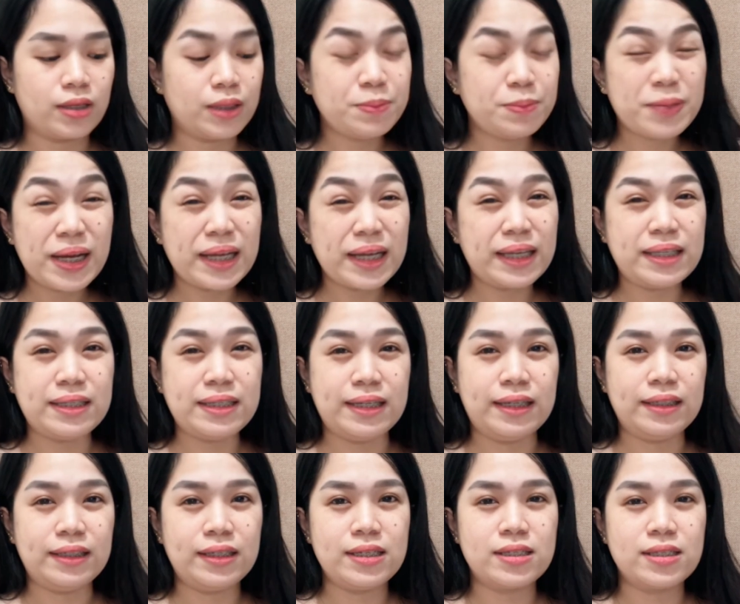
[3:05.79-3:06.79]
yung mga
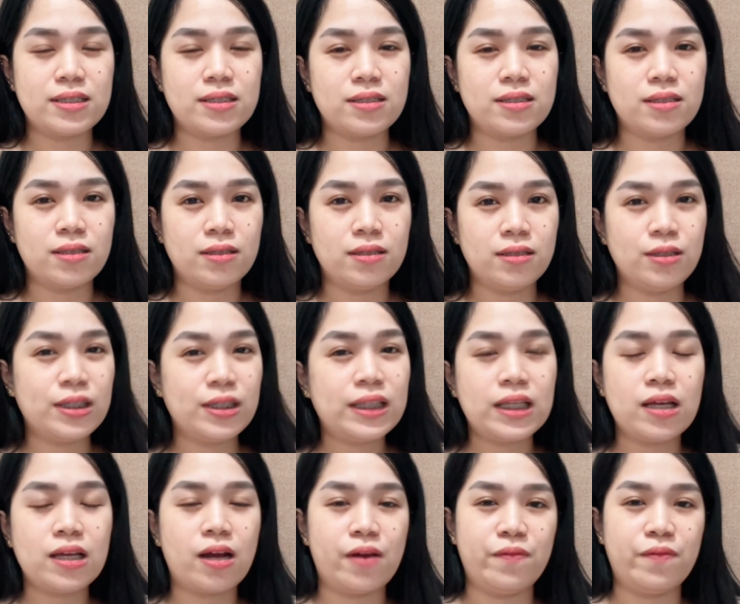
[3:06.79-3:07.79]
ganyan is
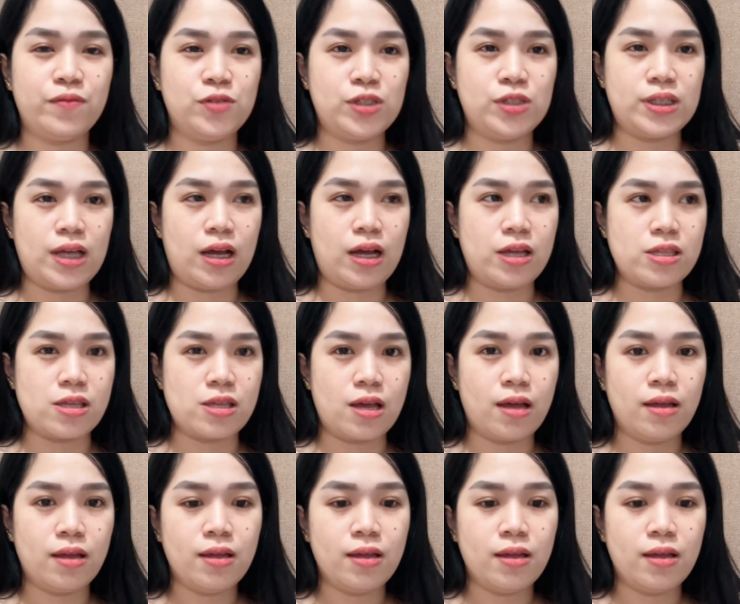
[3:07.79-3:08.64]
hindi harmful sa kanya.